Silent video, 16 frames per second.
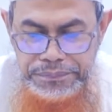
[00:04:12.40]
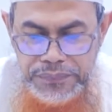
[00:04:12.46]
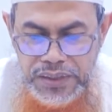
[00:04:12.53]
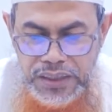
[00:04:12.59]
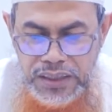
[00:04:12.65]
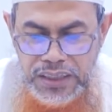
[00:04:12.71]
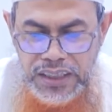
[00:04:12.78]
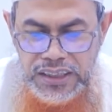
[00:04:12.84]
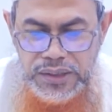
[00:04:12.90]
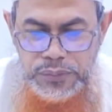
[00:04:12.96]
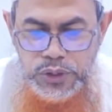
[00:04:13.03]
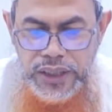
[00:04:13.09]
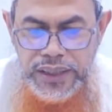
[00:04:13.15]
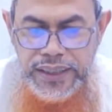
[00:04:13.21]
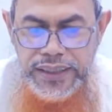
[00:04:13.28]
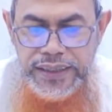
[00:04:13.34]
Yang
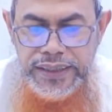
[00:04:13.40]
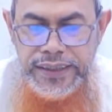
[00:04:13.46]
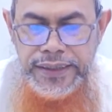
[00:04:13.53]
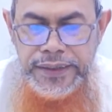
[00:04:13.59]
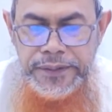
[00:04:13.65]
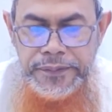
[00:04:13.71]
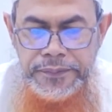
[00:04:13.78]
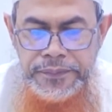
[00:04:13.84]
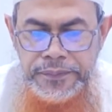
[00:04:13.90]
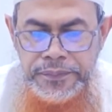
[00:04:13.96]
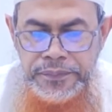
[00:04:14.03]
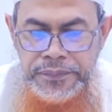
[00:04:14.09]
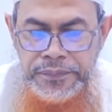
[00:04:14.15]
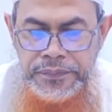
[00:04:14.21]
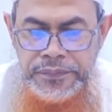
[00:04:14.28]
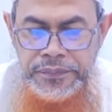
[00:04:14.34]
semuanya ini
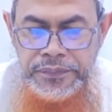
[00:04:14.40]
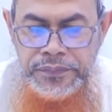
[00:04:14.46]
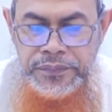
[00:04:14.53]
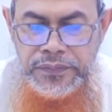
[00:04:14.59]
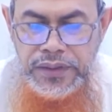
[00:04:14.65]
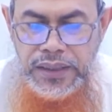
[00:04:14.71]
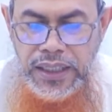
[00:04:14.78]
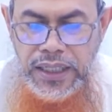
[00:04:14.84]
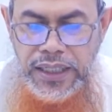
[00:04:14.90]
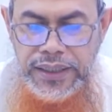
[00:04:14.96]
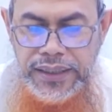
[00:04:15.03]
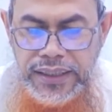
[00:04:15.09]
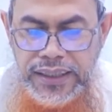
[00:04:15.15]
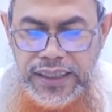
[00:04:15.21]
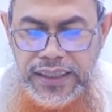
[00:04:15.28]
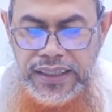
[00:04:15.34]

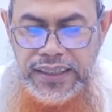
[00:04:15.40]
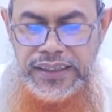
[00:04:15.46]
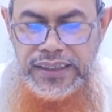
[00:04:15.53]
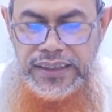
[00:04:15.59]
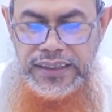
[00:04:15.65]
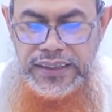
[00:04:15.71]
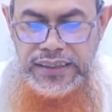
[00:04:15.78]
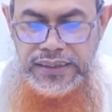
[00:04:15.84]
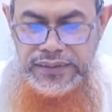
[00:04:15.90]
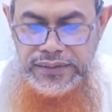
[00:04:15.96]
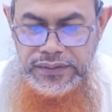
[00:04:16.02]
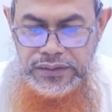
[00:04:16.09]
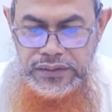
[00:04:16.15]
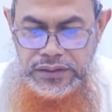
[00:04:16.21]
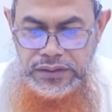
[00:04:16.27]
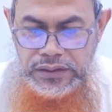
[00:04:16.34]
ada dalilnya,
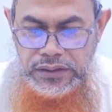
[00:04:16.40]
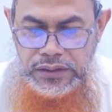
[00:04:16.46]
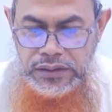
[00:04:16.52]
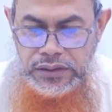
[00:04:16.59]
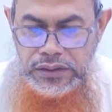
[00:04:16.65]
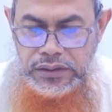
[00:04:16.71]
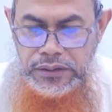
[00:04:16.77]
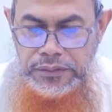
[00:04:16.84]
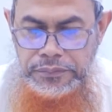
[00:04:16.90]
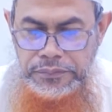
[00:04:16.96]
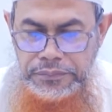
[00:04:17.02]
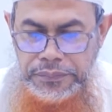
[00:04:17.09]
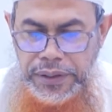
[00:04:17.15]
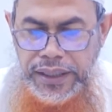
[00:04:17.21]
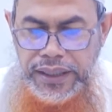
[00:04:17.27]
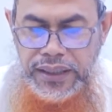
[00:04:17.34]

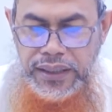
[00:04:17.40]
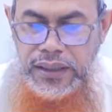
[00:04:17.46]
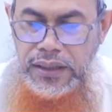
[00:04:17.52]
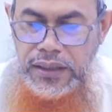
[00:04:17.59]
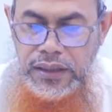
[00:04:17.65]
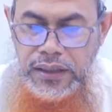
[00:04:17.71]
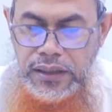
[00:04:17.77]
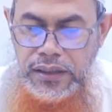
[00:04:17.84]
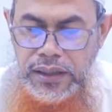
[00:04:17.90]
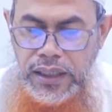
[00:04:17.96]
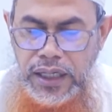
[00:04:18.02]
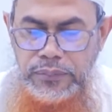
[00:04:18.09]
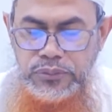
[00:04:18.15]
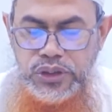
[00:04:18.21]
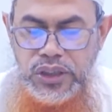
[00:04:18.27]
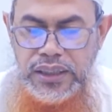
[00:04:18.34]
baik
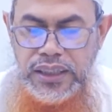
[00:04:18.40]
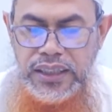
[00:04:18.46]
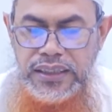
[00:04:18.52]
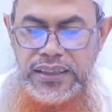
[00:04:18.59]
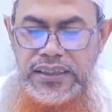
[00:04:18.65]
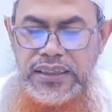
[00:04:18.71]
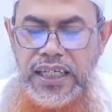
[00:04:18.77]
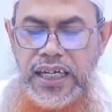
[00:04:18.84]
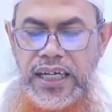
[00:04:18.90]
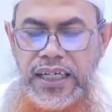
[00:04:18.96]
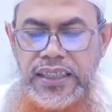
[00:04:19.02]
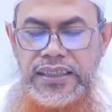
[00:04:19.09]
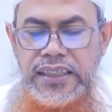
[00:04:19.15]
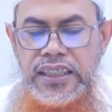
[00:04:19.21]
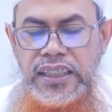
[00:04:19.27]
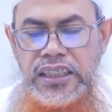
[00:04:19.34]
dalam surat An-Nisa
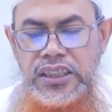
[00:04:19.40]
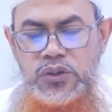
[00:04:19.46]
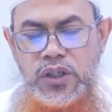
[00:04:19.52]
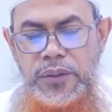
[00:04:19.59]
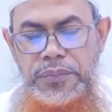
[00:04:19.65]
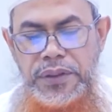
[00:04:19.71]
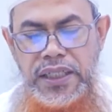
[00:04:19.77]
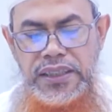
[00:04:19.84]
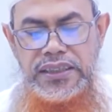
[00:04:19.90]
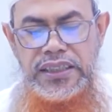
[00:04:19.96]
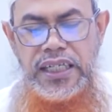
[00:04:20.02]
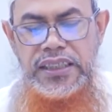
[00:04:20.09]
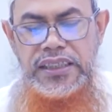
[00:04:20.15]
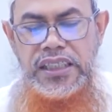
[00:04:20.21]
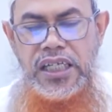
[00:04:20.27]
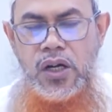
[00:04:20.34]
ayat yang ke-12
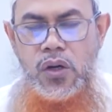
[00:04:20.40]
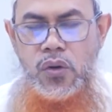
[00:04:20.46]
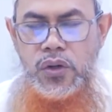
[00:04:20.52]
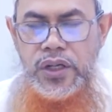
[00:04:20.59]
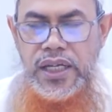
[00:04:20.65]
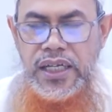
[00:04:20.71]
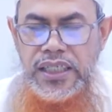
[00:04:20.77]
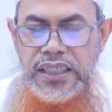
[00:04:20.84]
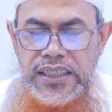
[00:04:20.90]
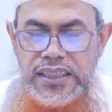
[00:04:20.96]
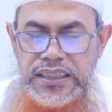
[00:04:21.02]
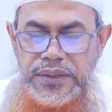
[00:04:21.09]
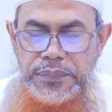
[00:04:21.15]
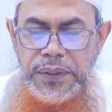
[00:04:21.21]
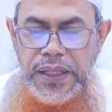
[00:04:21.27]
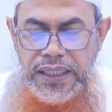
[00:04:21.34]
atau yang
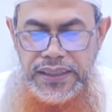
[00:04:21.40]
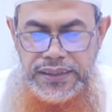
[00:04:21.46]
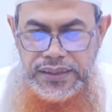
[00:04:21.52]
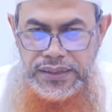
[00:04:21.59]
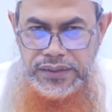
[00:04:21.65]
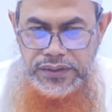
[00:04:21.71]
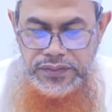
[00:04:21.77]
ke-11.